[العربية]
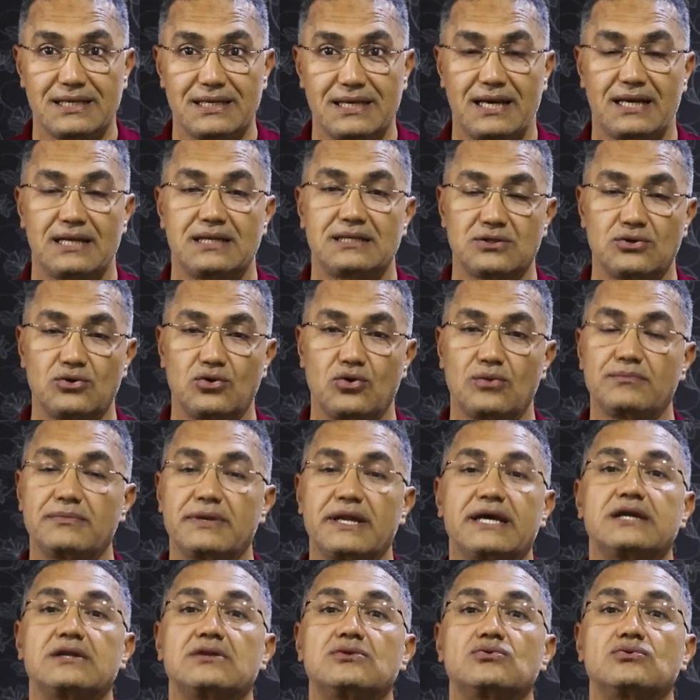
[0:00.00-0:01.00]
حاله
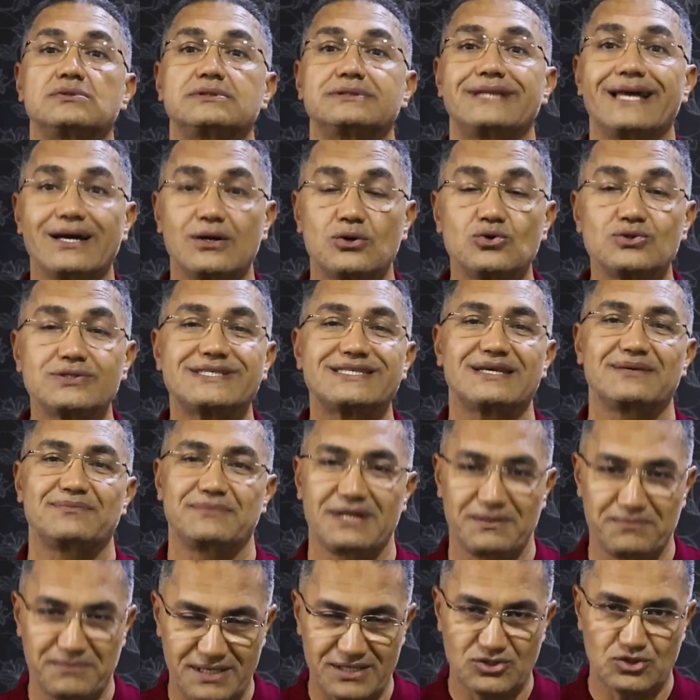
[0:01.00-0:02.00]
الام لانه ده
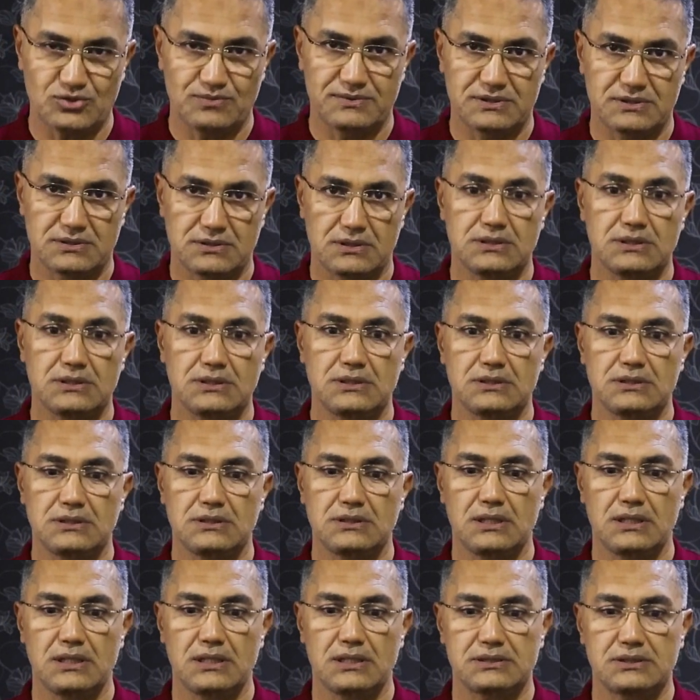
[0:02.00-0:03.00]
جزء من المانجمنت
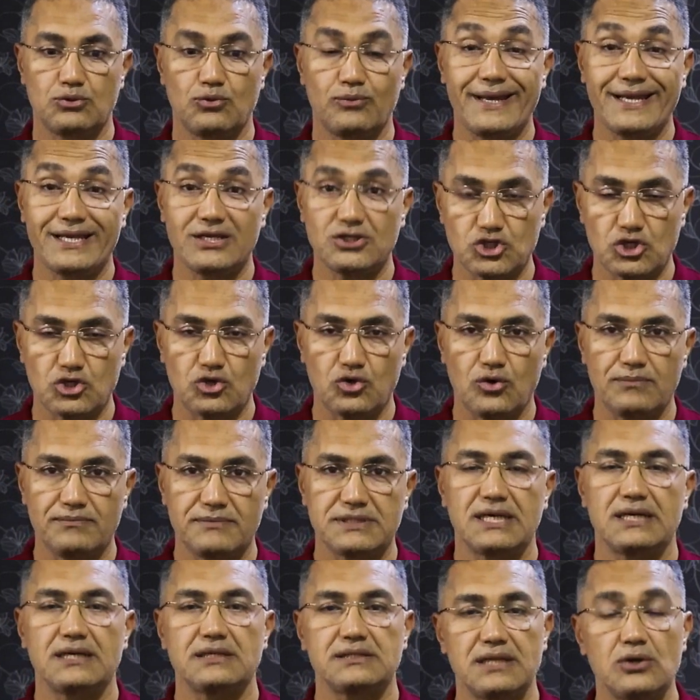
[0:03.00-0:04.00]
ان تو مانج
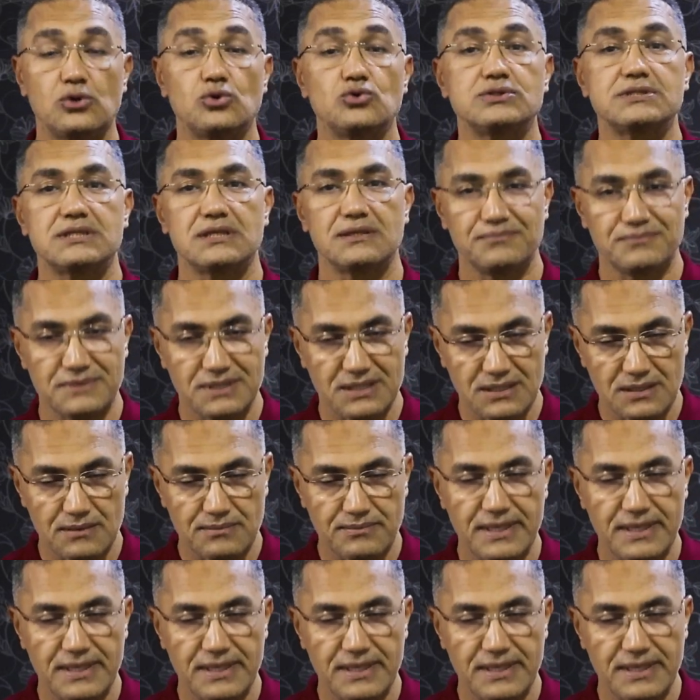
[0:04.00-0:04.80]
الام ده ده جزء من